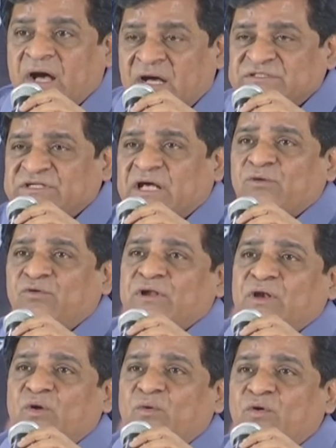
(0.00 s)
ఆ స్టార్
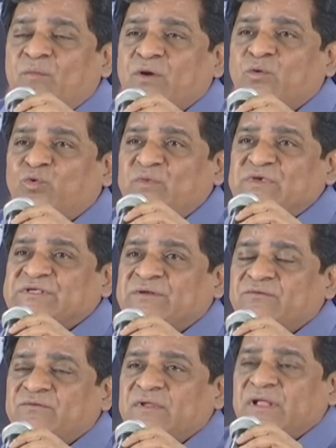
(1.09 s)
హోటల్లో మాకు రూమ్
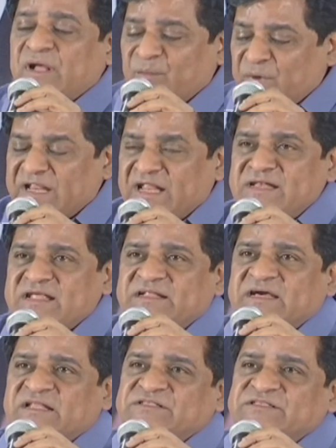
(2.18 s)
వేశారు మన ఇండియన్
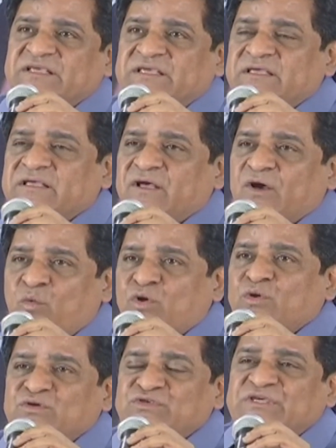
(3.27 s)
కరెన్సీ ఒక
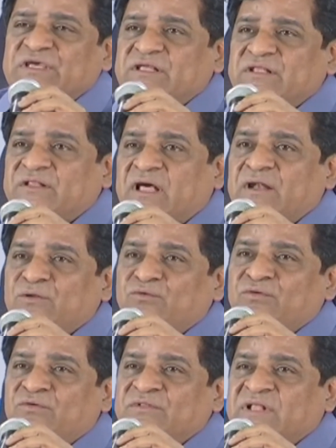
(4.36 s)
రోజుకి
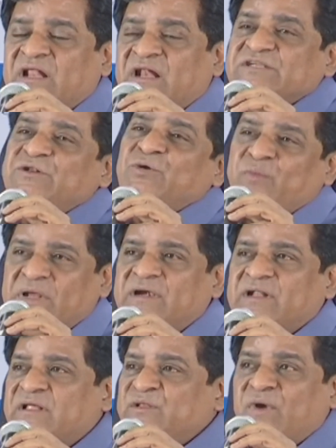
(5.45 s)
నాలుగున్నర లక్షల
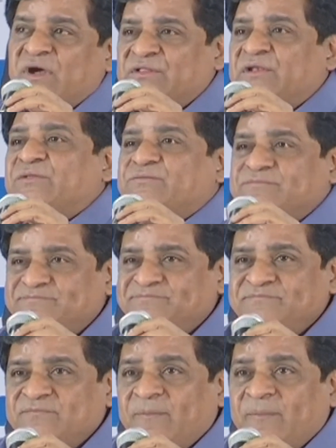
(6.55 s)
రూపాయలంట అది మాకు తెలియదు
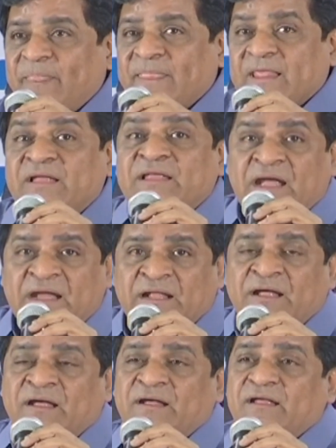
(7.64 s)
అది ఆయన
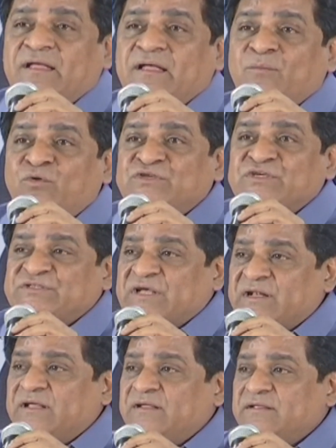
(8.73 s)
బుక్ చేసి
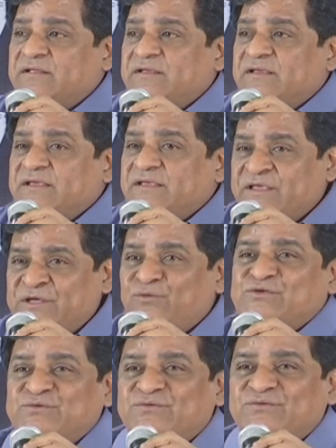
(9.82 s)
అన్న
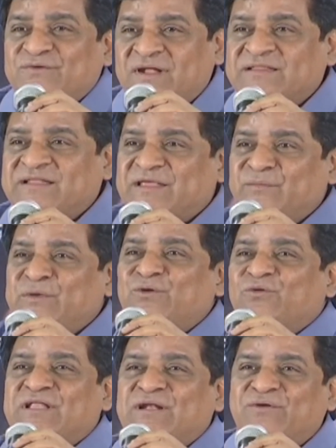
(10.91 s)
ఈరోజు రాత్రికి మీరు
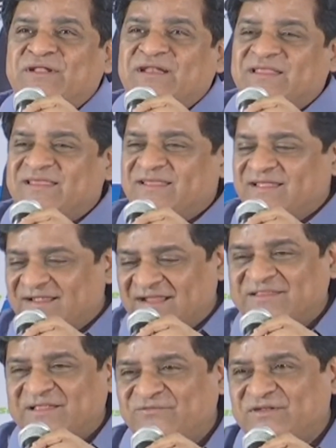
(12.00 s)
వదిలే ఉండటానికి నా
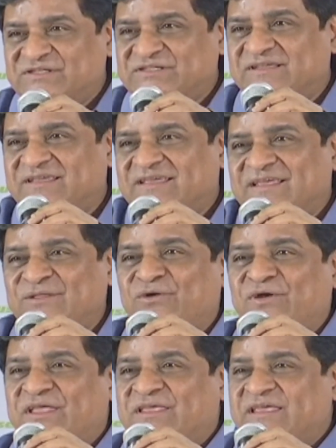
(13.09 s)
తరఫు నుంచి ఇదిగో
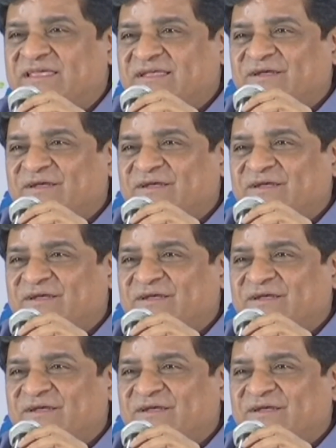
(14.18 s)
నీకు